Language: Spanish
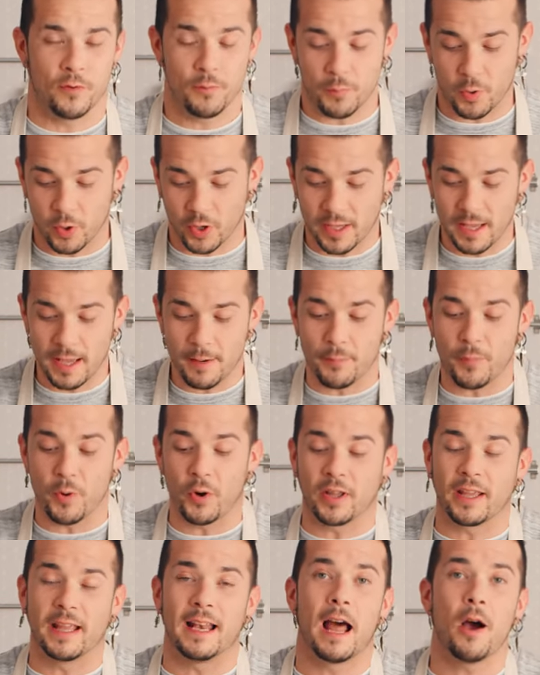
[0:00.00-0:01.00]
¿Por qué?
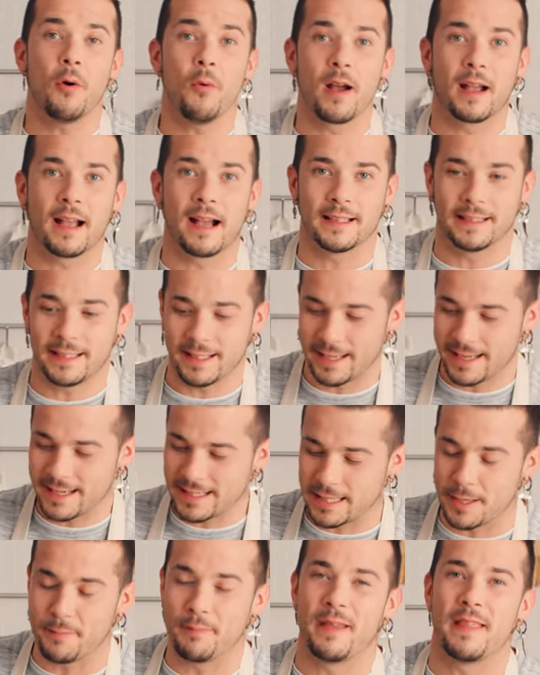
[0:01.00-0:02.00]
Porque el aguacate,
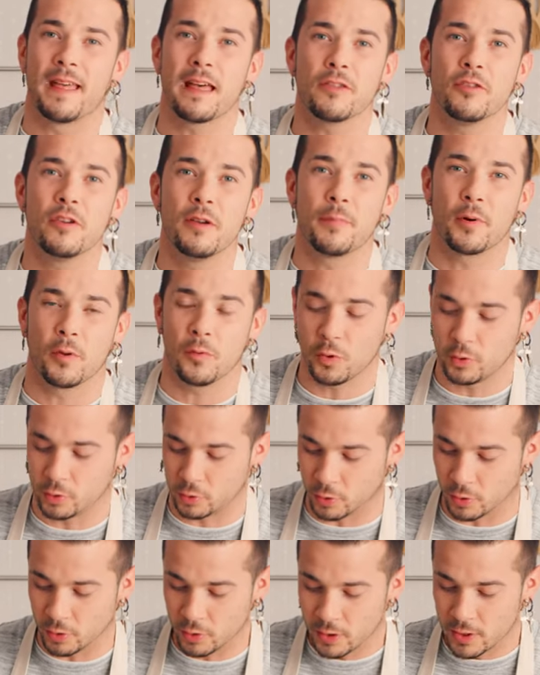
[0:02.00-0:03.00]
este pedazo de
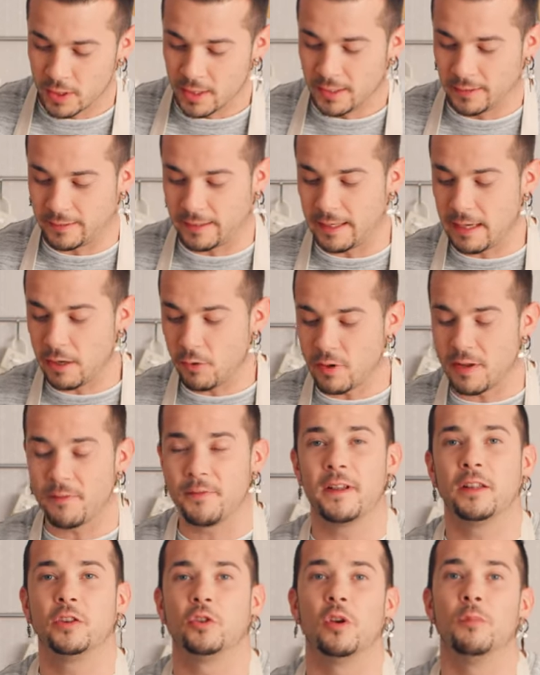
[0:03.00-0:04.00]
producto, tiene un
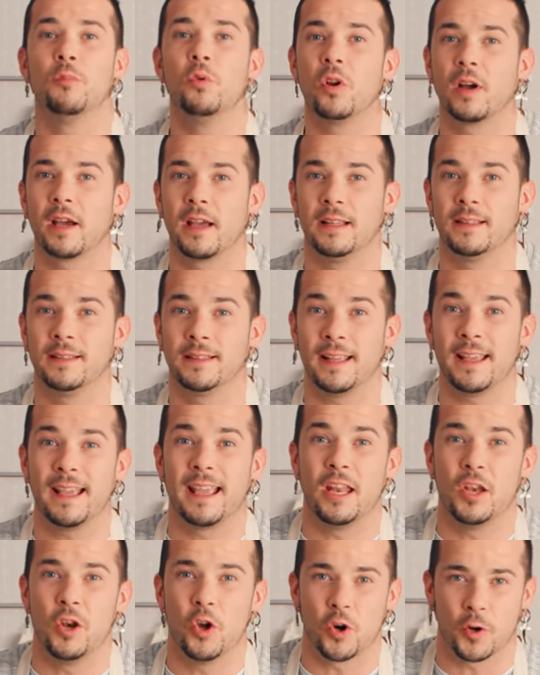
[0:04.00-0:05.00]
efecto emulgente
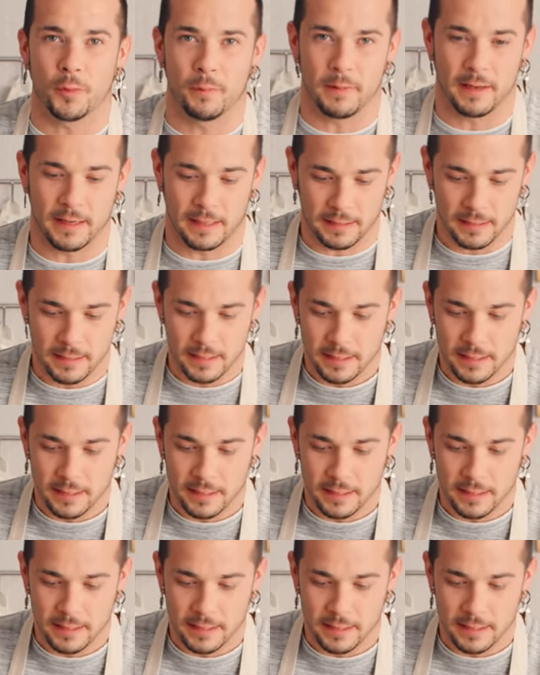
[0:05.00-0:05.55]
enorme,